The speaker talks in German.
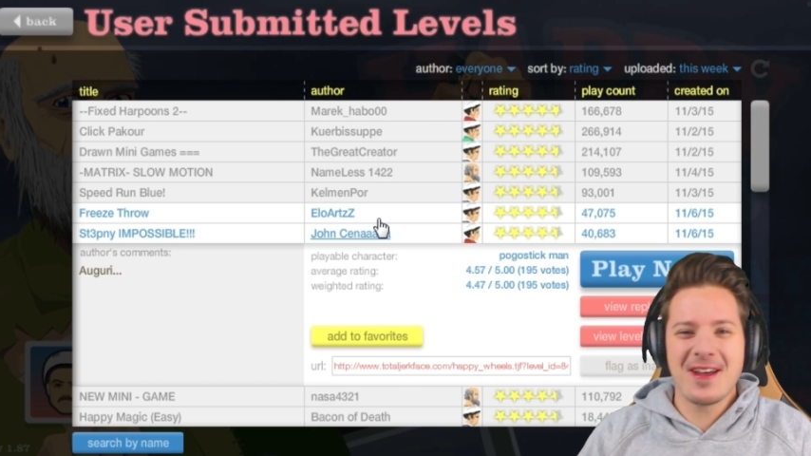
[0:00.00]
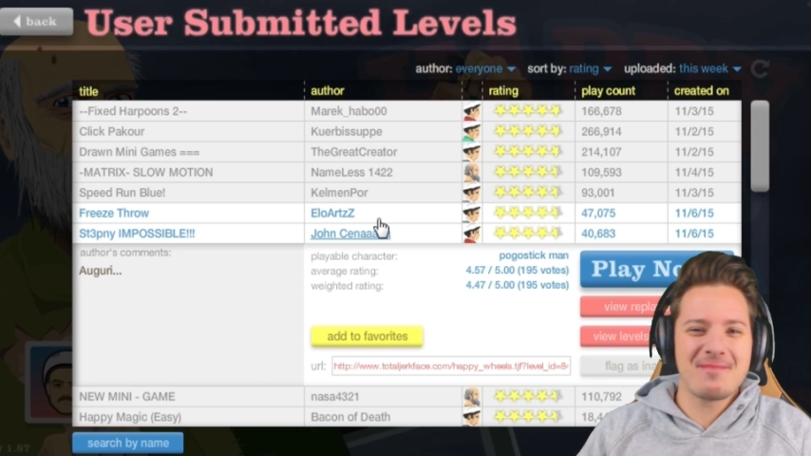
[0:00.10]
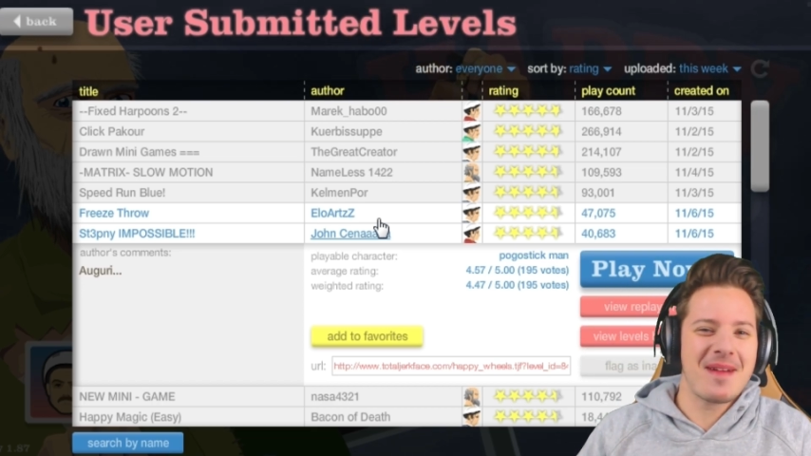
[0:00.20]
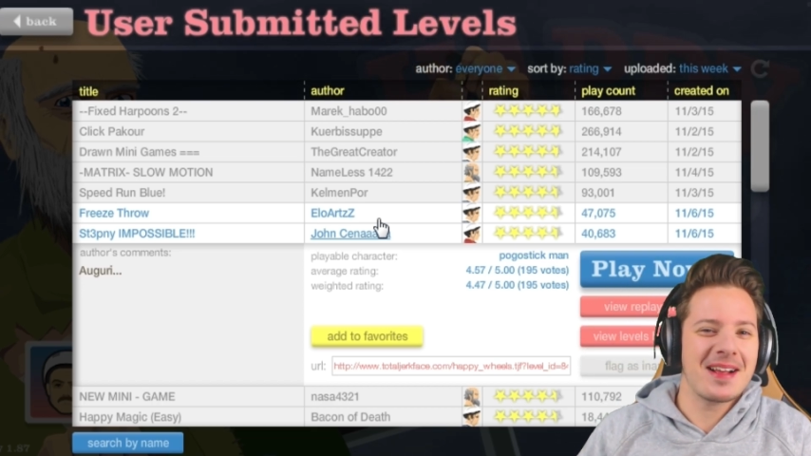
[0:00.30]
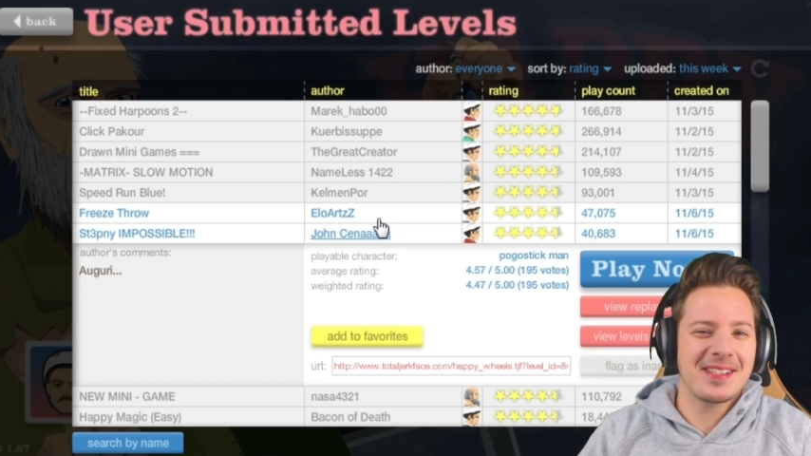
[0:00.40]

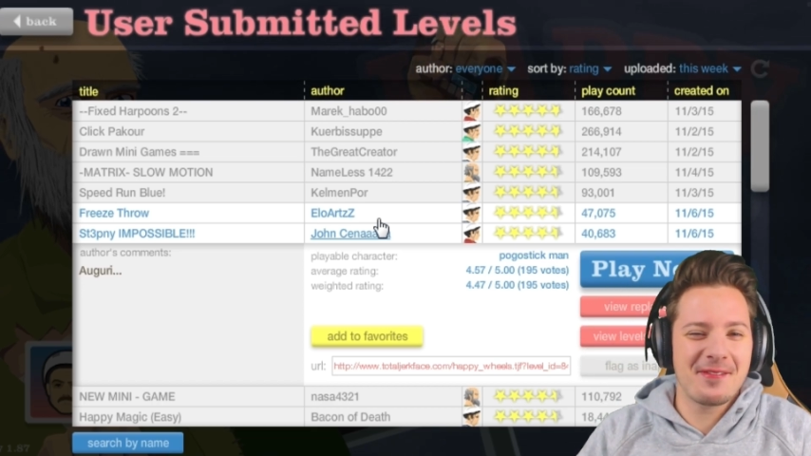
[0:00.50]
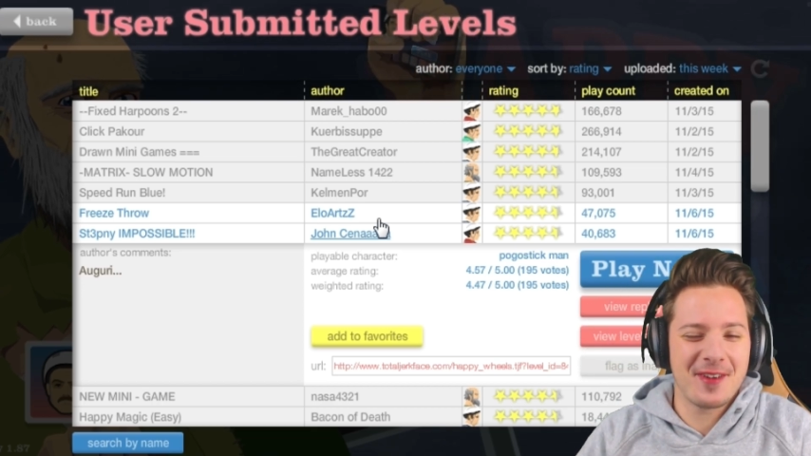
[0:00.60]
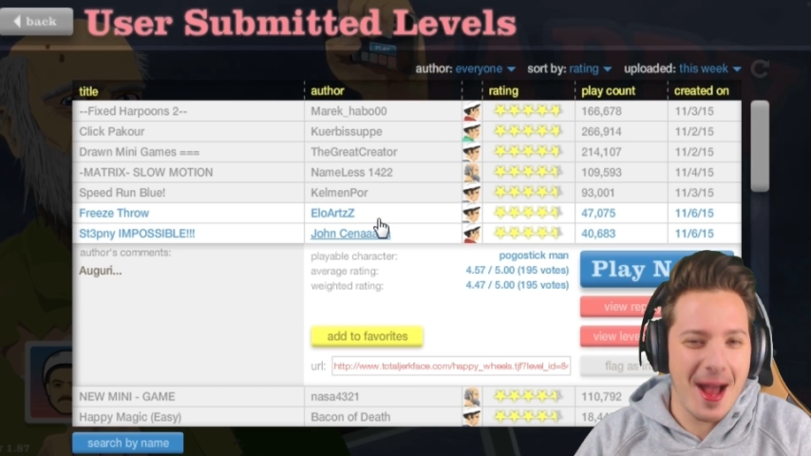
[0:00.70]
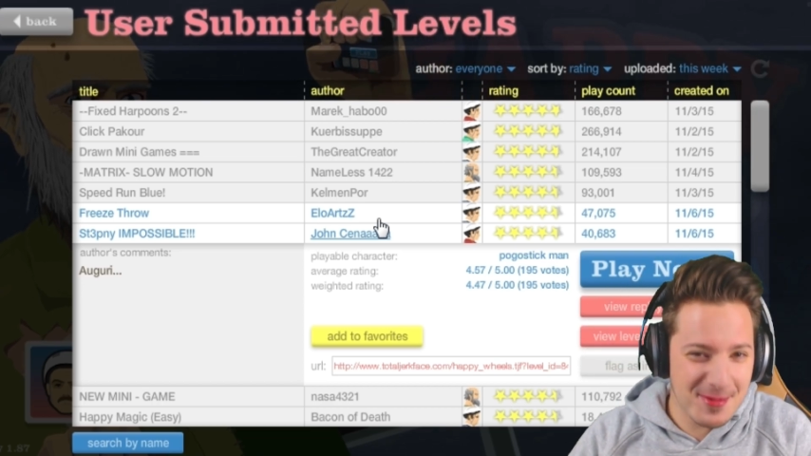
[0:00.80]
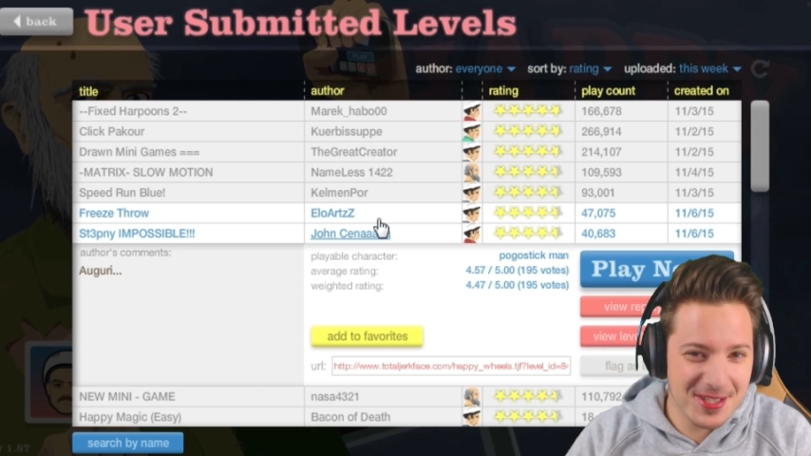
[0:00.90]
Fabmaster
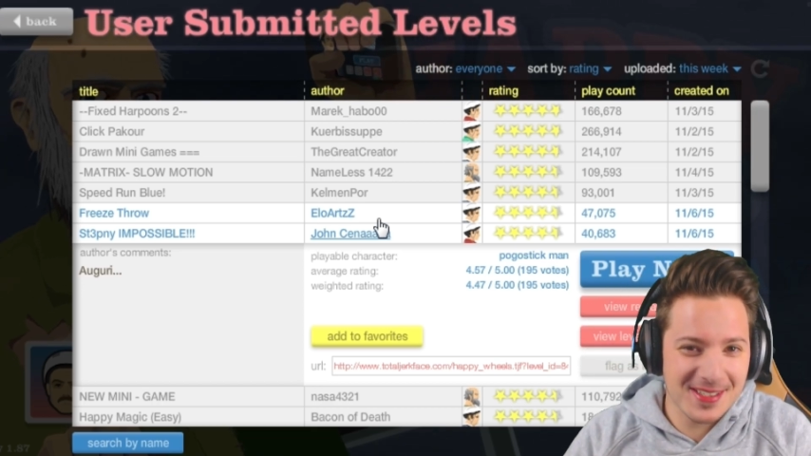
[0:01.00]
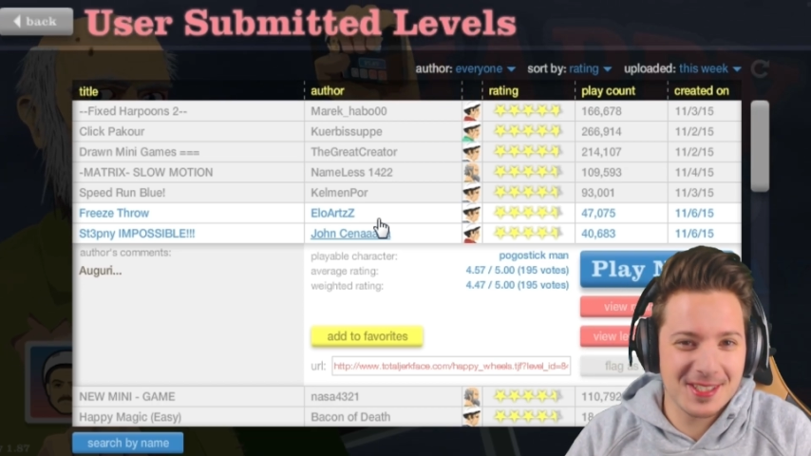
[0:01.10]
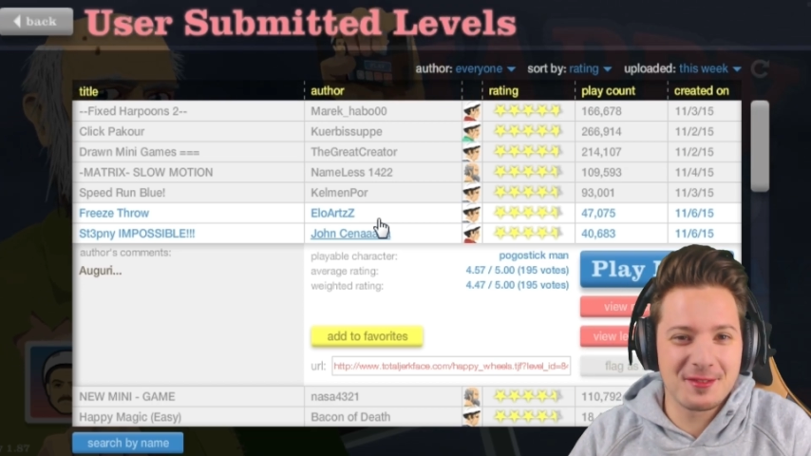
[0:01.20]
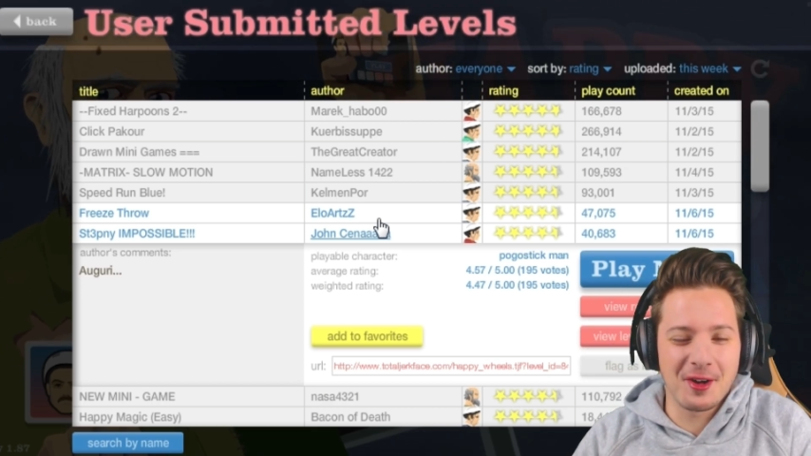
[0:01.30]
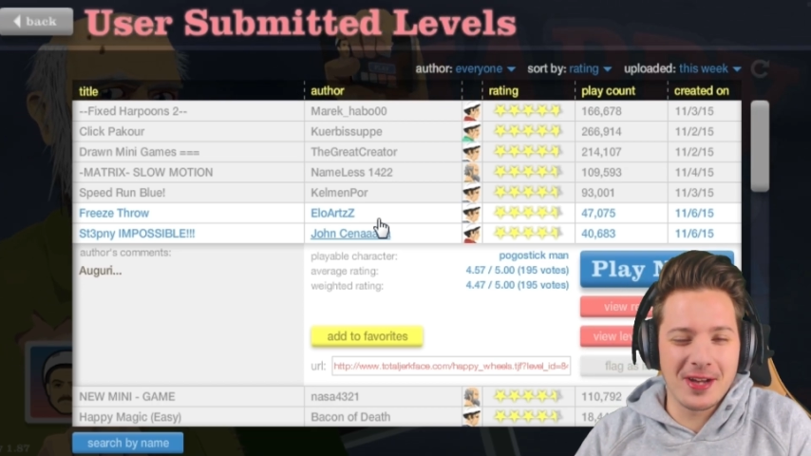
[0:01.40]
verabschiedet
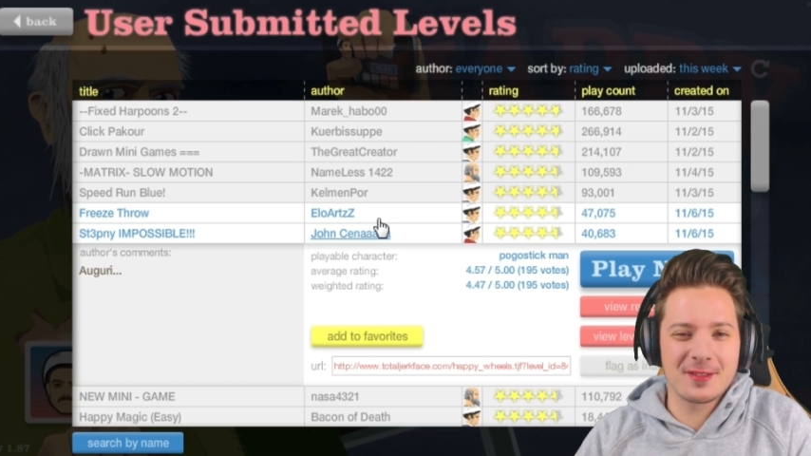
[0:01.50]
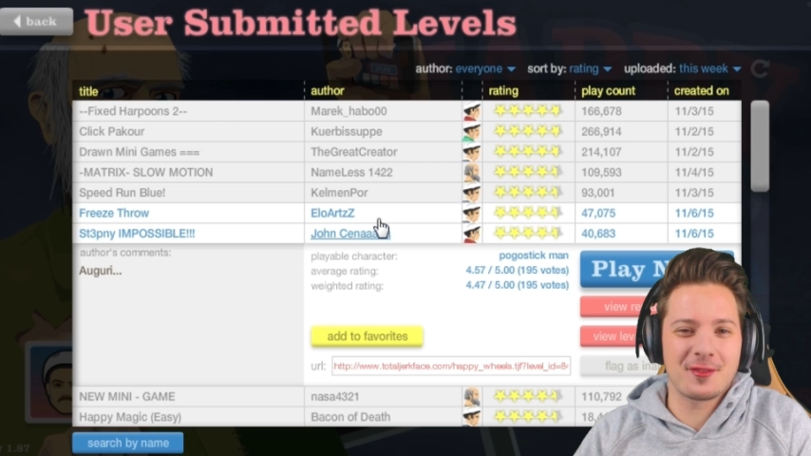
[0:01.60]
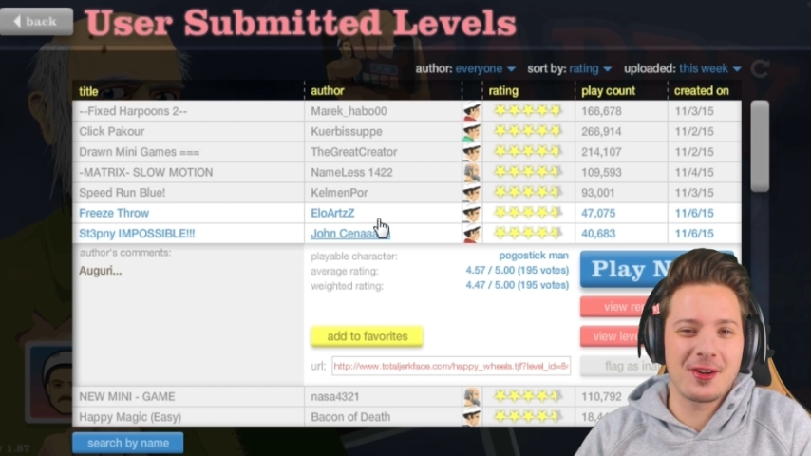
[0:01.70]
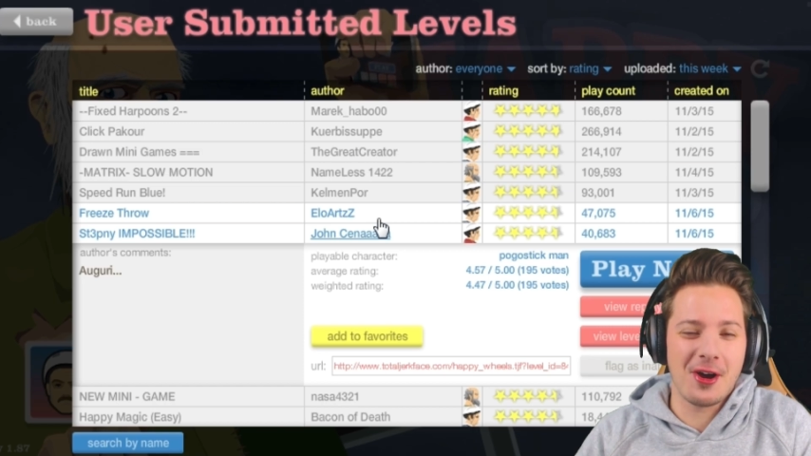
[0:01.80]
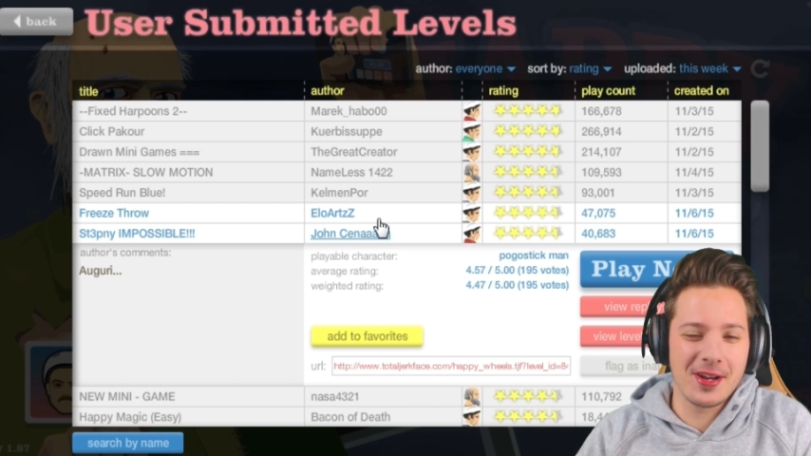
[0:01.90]
sich für heute
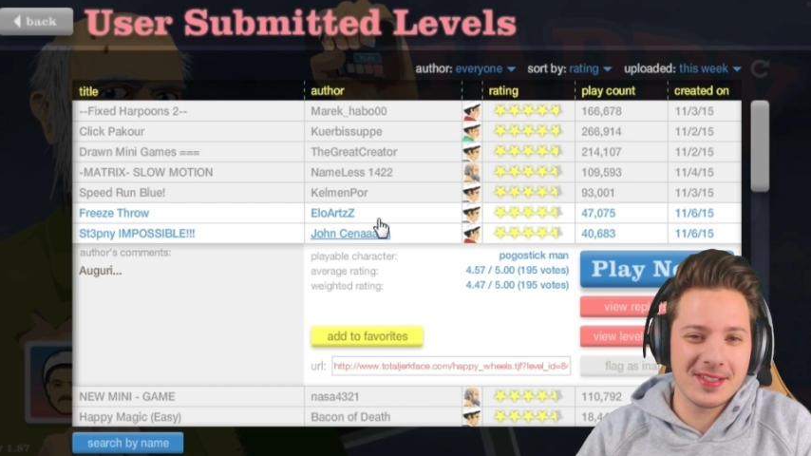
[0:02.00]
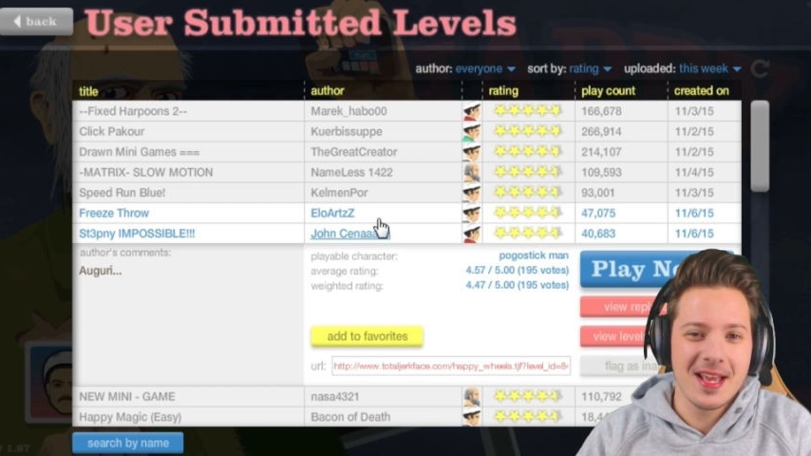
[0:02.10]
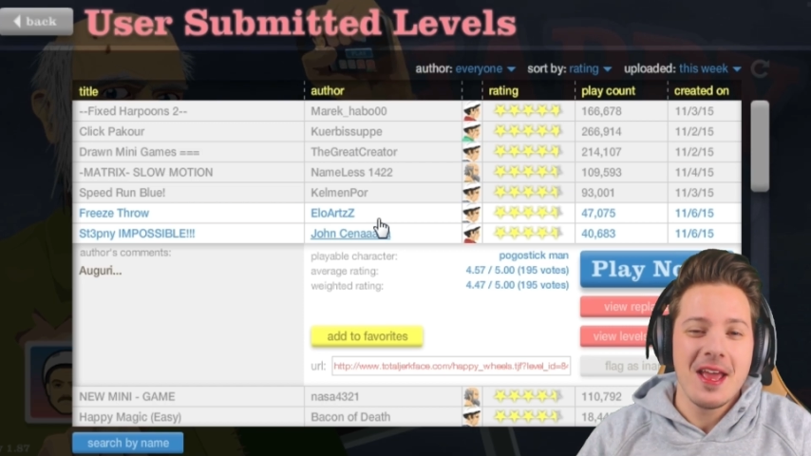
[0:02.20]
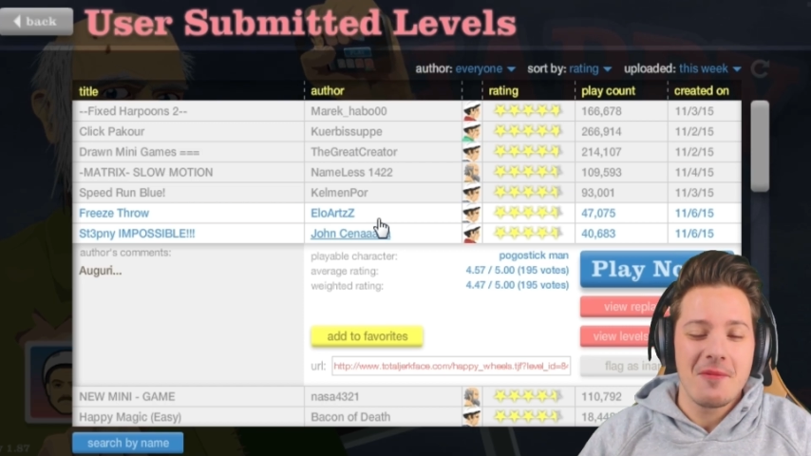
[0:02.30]
von euch.